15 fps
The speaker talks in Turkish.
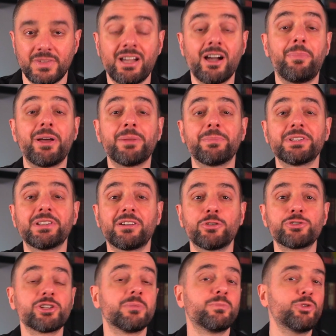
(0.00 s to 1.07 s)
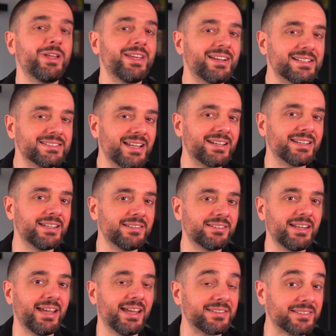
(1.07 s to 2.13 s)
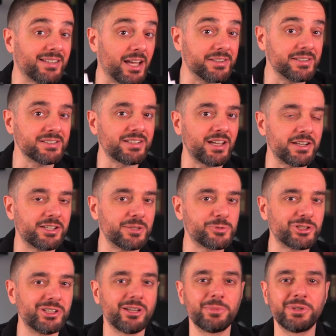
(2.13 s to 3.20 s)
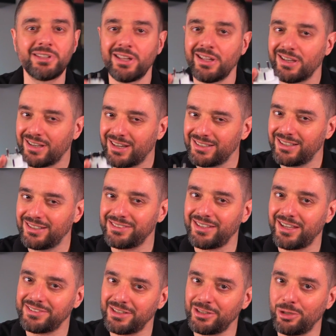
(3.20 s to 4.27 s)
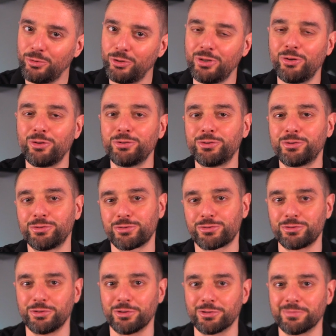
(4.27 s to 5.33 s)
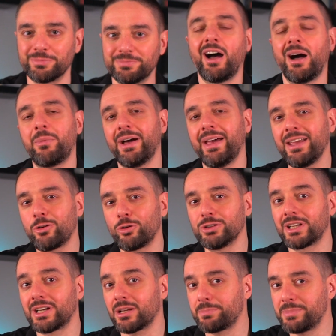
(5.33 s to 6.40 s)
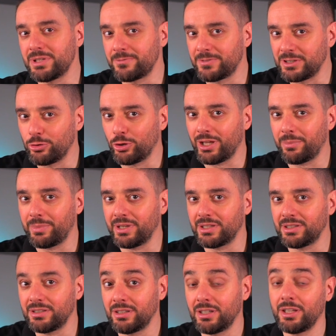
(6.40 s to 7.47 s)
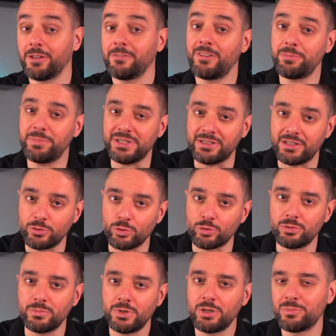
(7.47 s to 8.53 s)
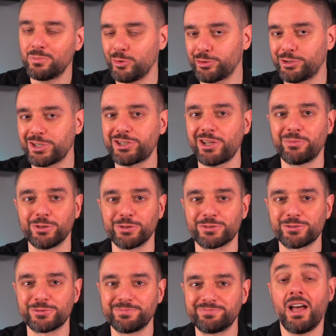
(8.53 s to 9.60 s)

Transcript: Kapatmadan önce buraya kadar izleyen sadık takipçilerimin kanala zaten abone olduğunu düşünüyorum. Ama ek olarak bir videoya beğeni ve bir de yorum muhteşem olur.